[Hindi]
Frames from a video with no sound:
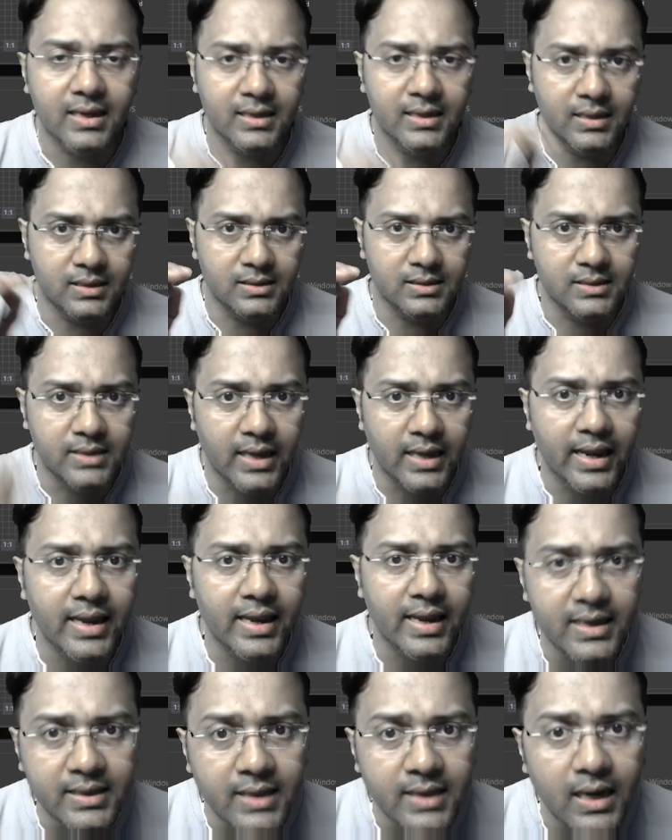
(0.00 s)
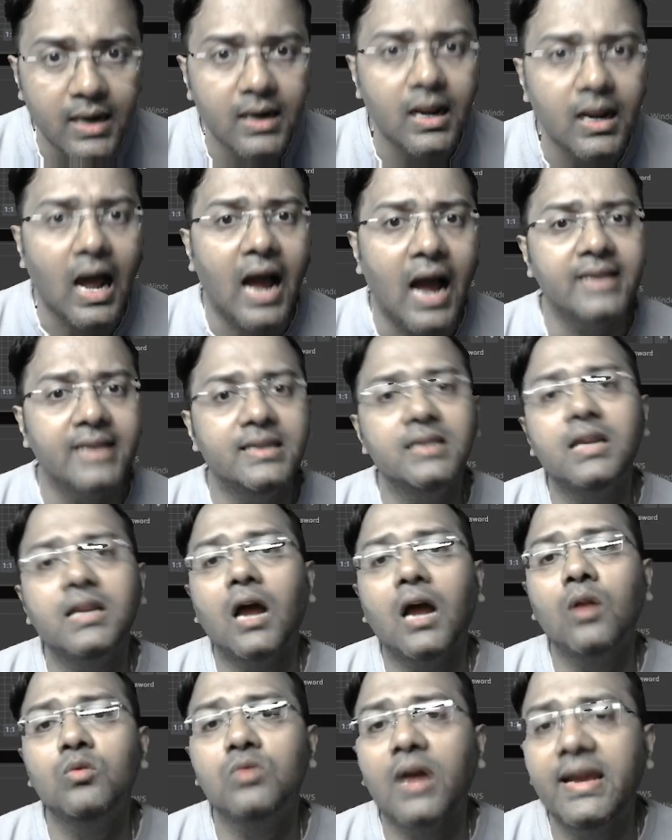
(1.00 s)
ये इधर आईडी
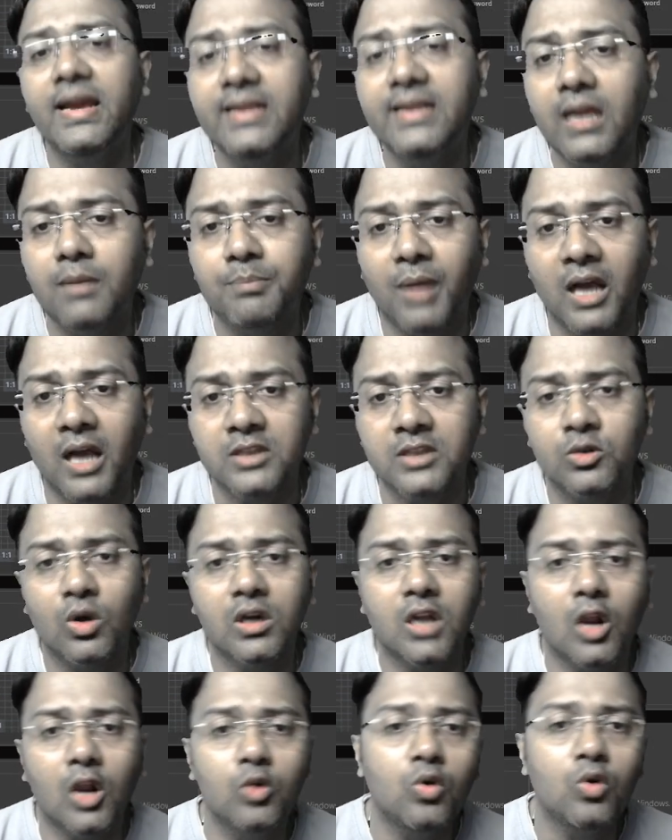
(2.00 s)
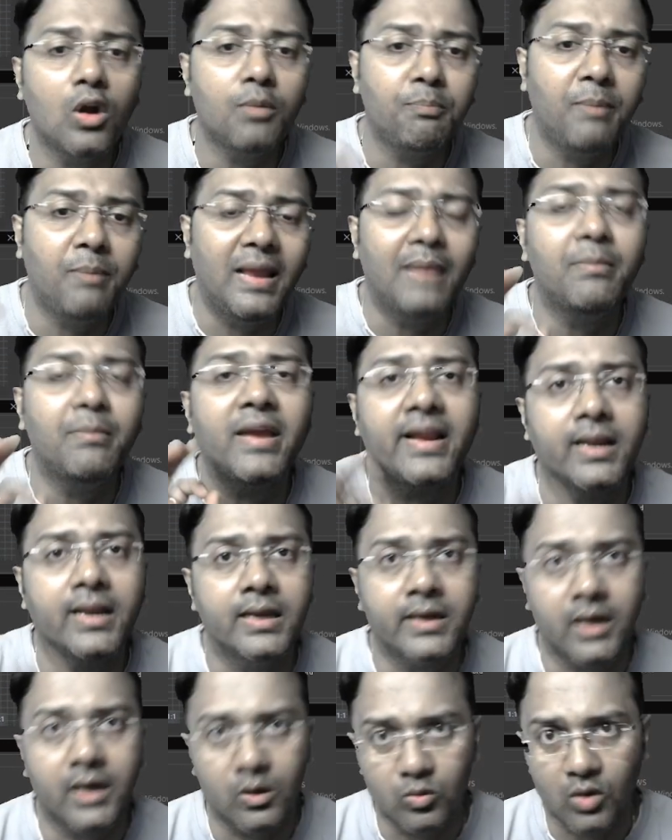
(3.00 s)
डालूंगा इधर पासवर्ड डालूंगा और प्ले में
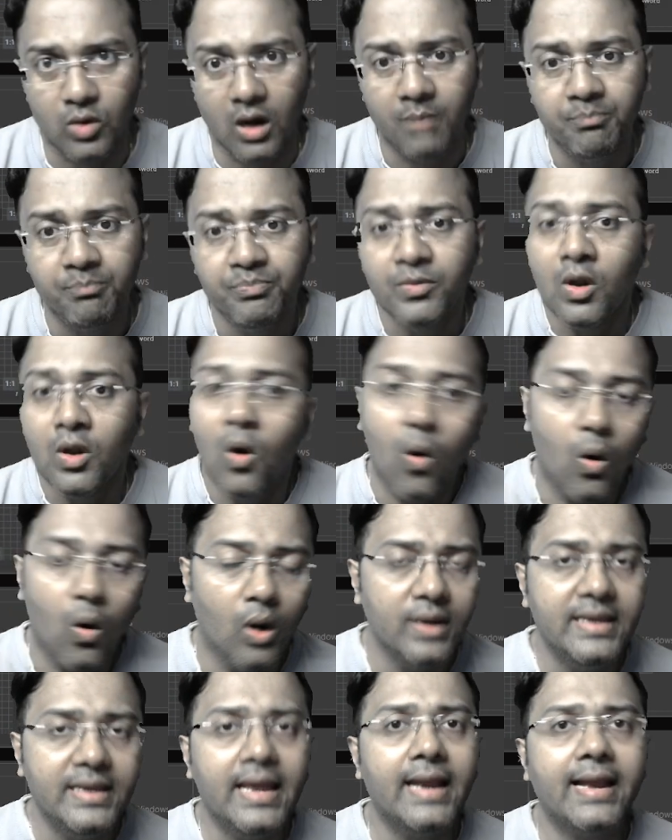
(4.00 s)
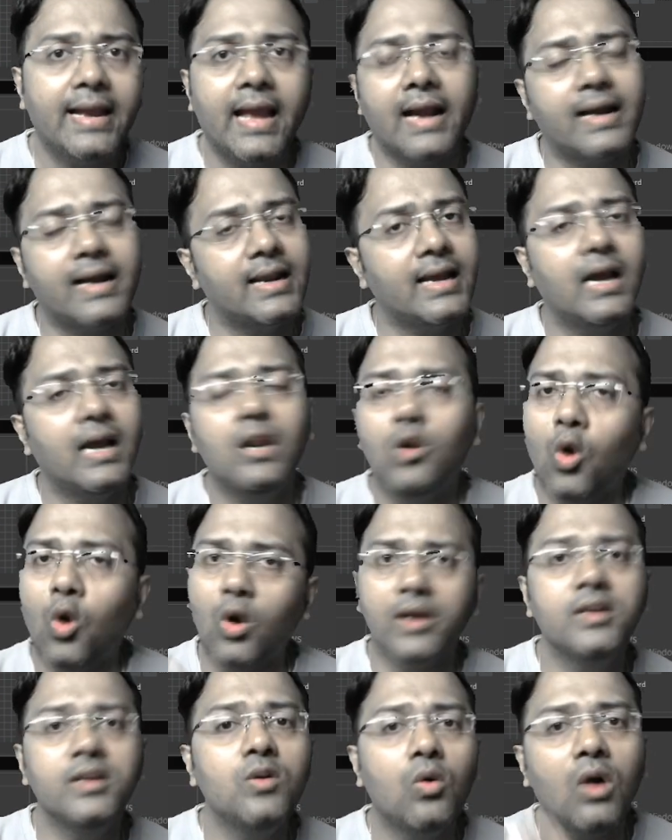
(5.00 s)
क्लिक करूंगा और ये क्या करेगा
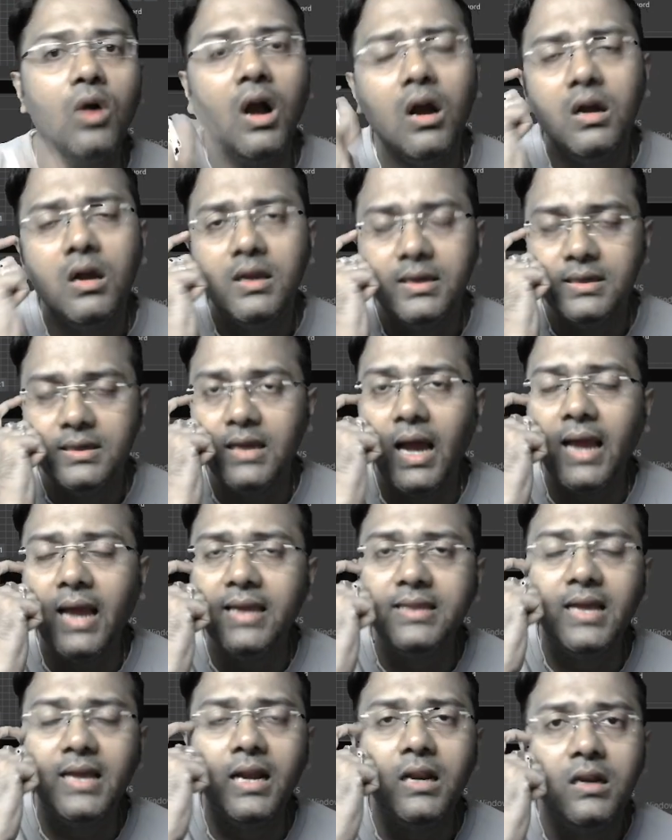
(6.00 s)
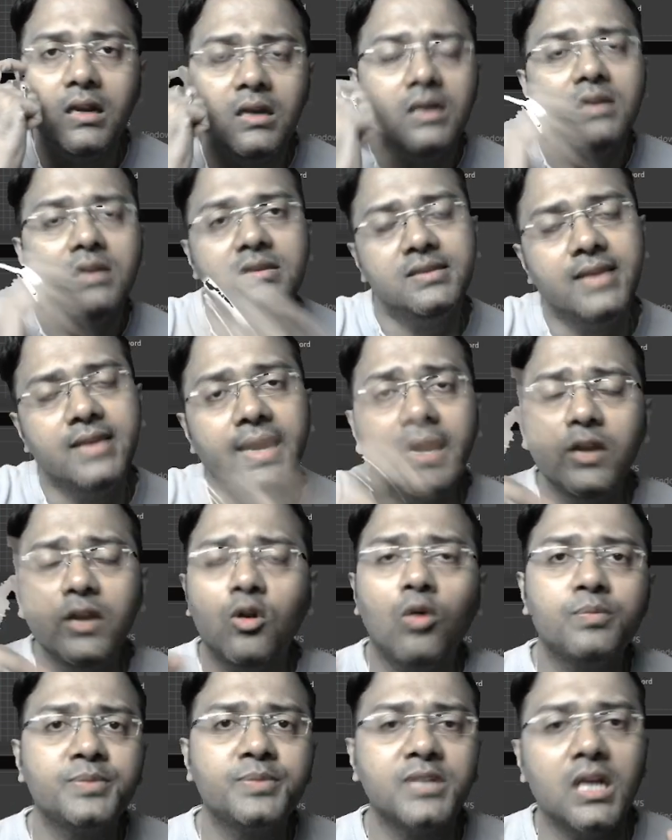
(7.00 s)
लॉगिन होगा या इधर तीन
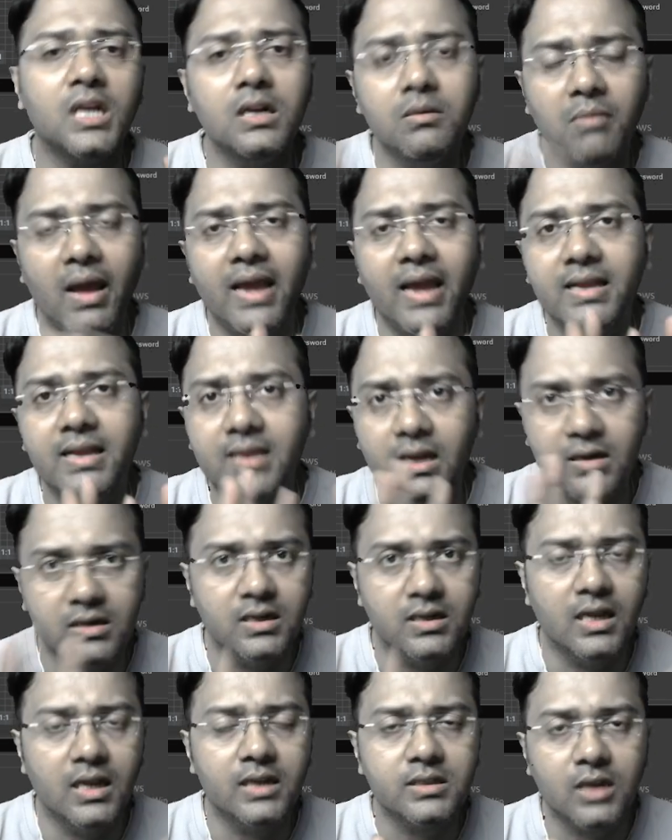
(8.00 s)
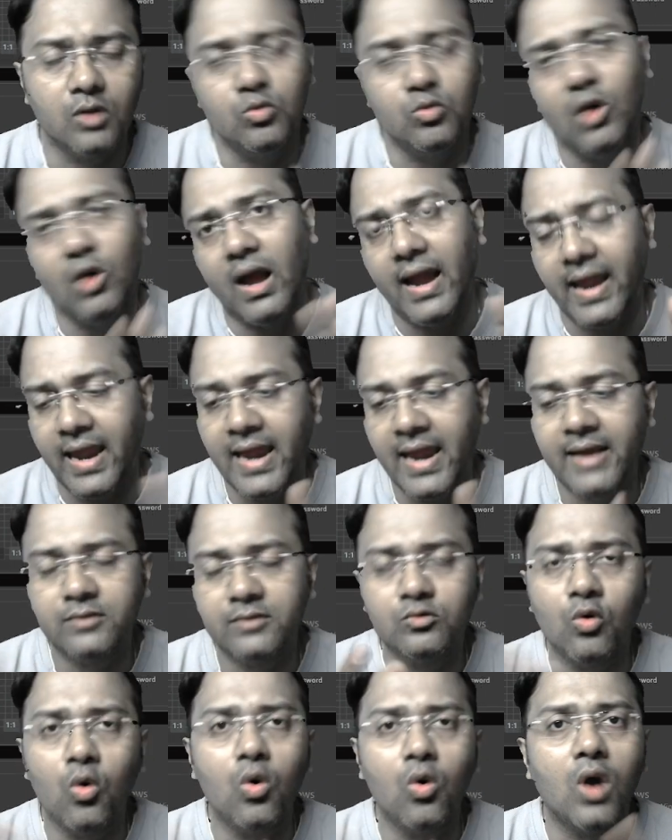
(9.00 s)
ऑप्शन मैं इधर क्रिएट करूंगा एक
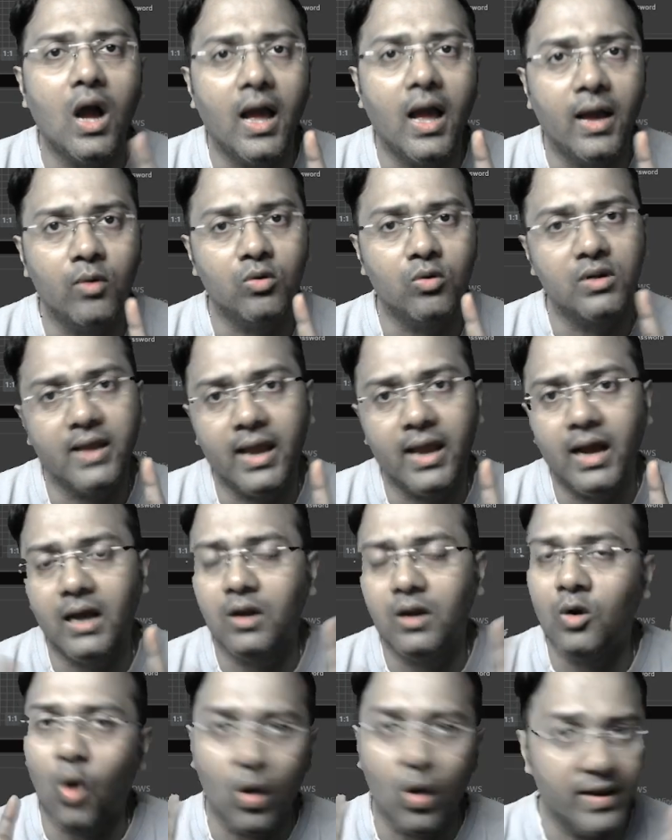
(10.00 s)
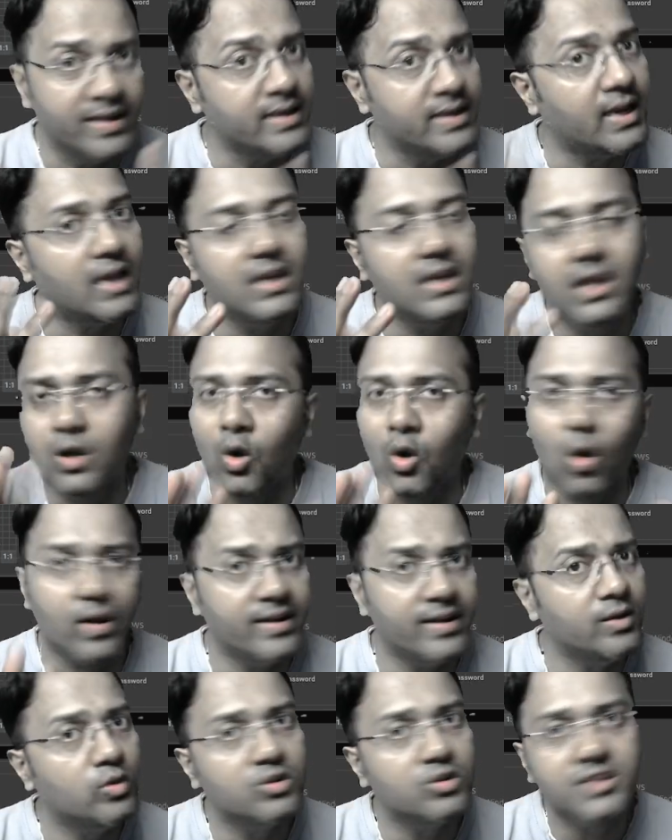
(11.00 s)
तो होगा हो गया लॉगिन के लिए
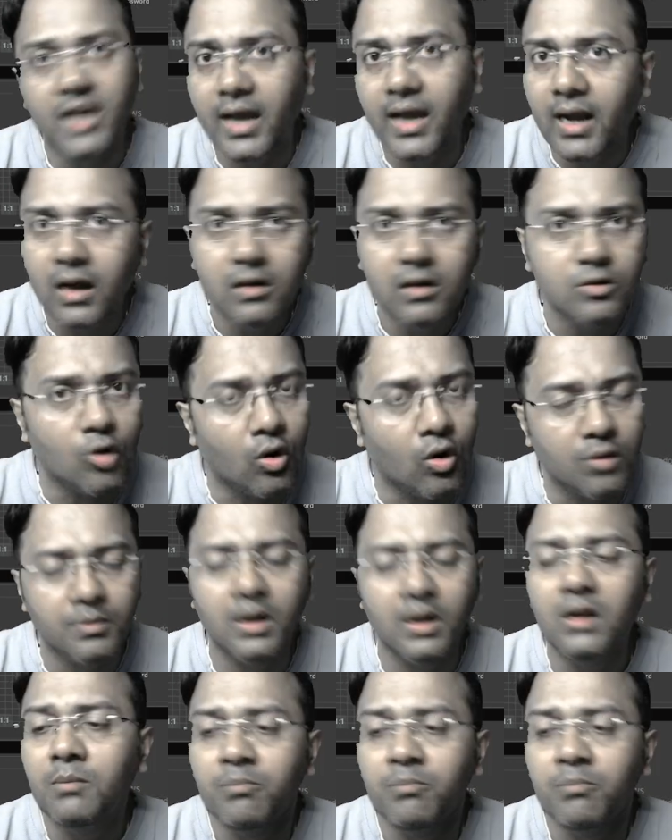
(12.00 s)
लॉगिन हो जाएगा नॉर्मल